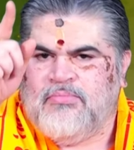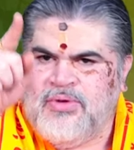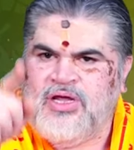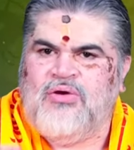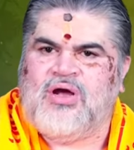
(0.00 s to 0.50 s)

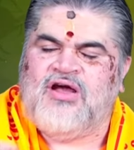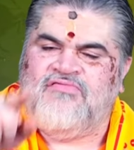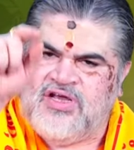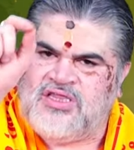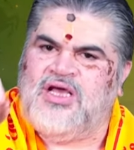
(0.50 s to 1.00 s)
మీ యొక్క
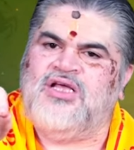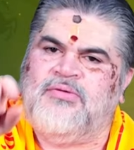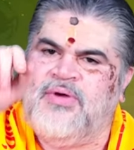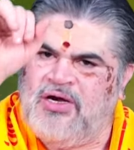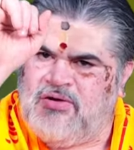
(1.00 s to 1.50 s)

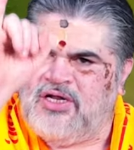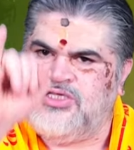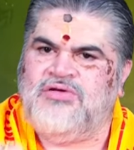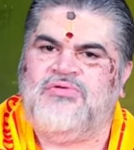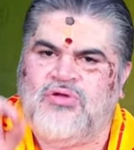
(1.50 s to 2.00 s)
వ్యక్తిగతమైనటువంటి
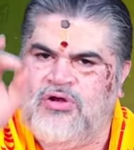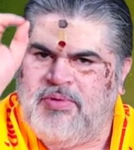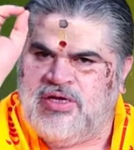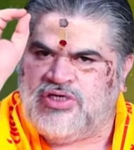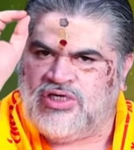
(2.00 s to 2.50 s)
జీవితంలో
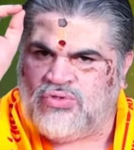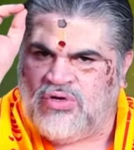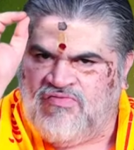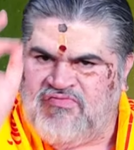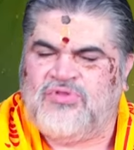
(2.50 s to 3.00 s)
మీరు
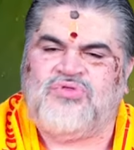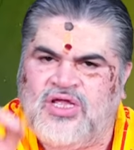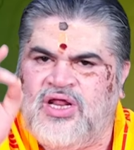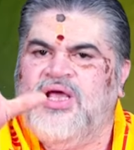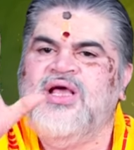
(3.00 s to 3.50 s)
చేస్తున్న
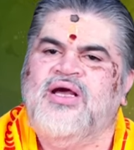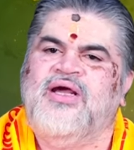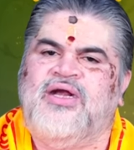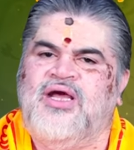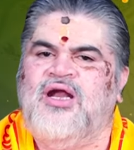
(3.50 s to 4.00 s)
వృత్తిని
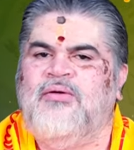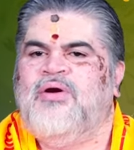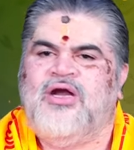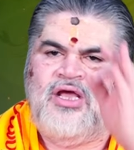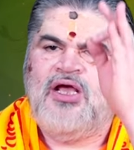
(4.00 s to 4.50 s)
గట్టిగా
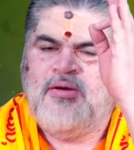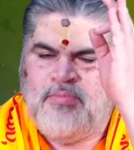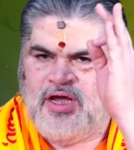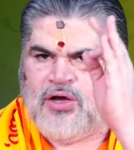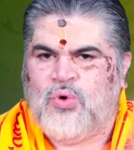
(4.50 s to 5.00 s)
నమ్మండి
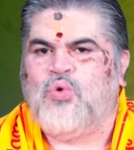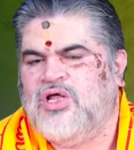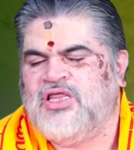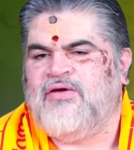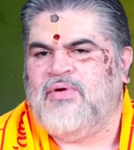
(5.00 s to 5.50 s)
మీ యొక్క
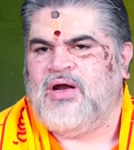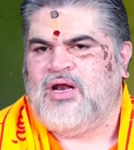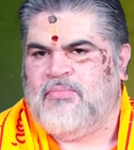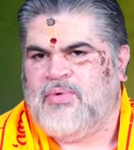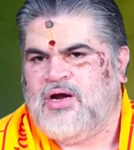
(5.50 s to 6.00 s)
కులదైవాన్ని
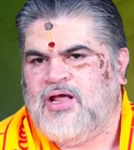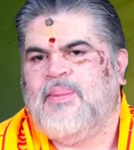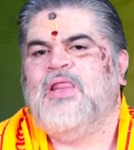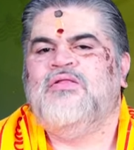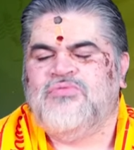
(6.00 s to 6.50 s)
నమ్మండి
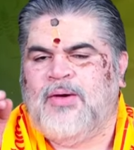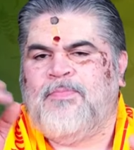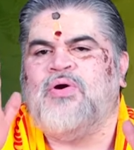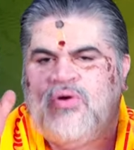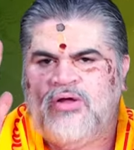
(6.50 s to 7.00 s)

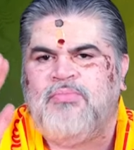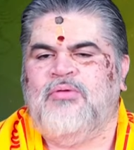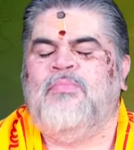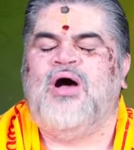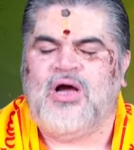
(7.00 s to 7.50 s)
తప్పకుండా
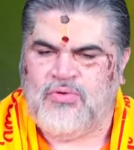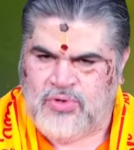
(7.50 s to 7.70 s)
మీరు బాగా